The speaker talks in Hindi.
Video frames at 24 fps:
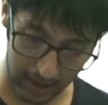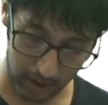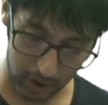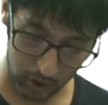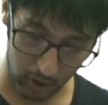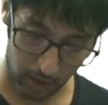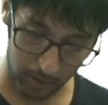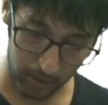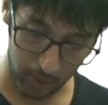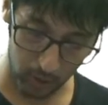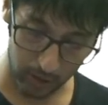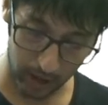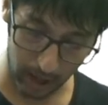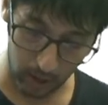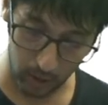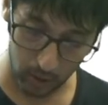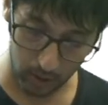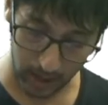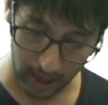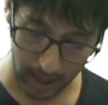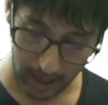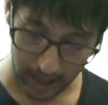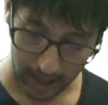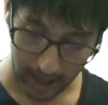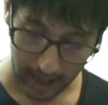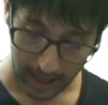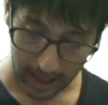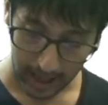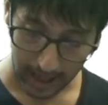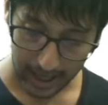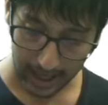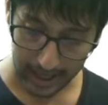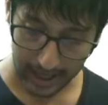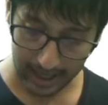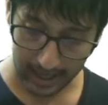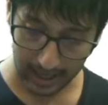तो आप लोग क्या लोगे
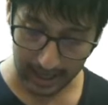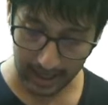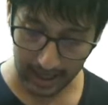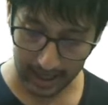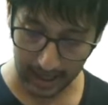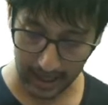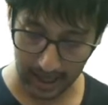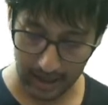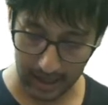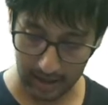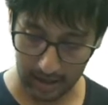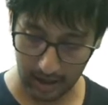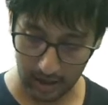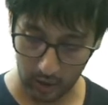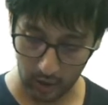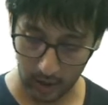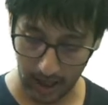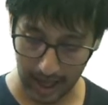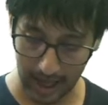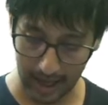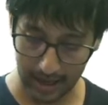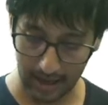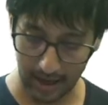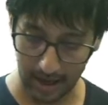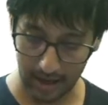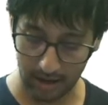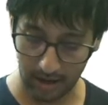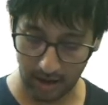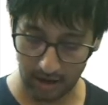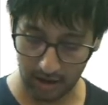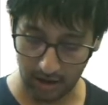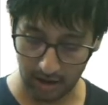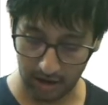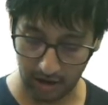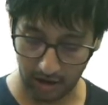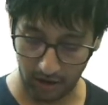एटी एट एट ज़ा तो एट एट ज़ा
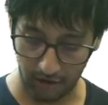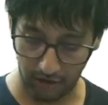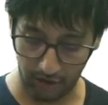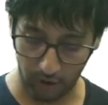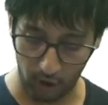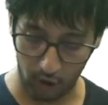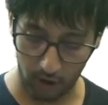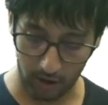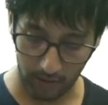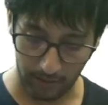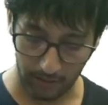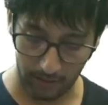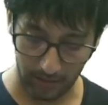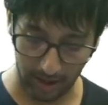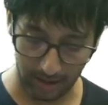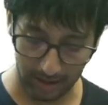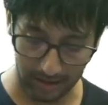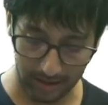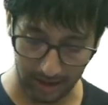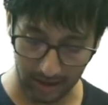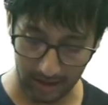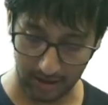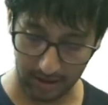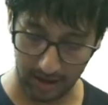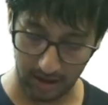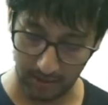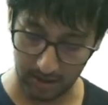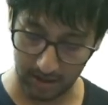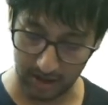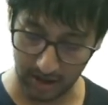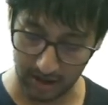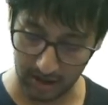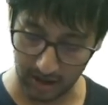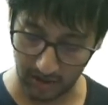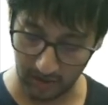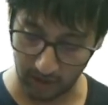सिक्सटी फोर प्लस सिक्स ये भी
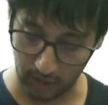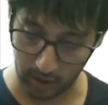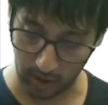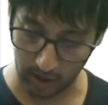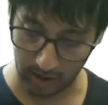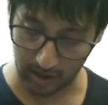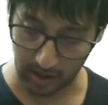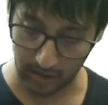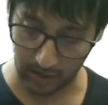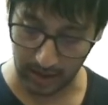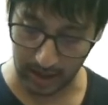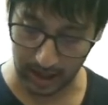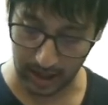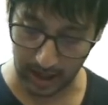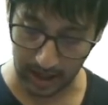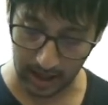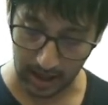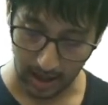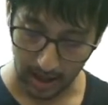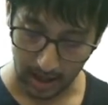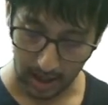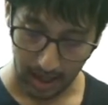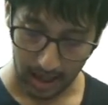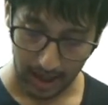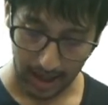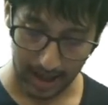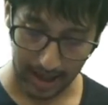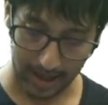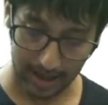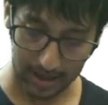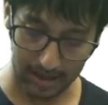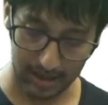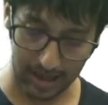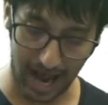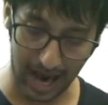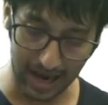सिक्सटी फोर से सेवेंटी
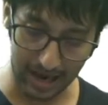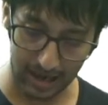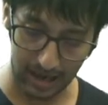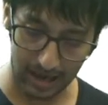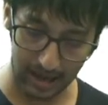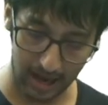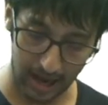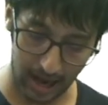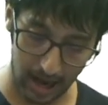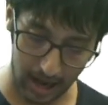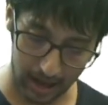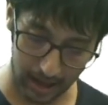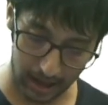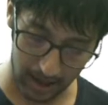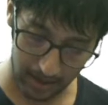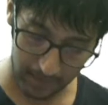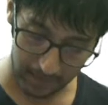एग्जैक्टली ये आ गया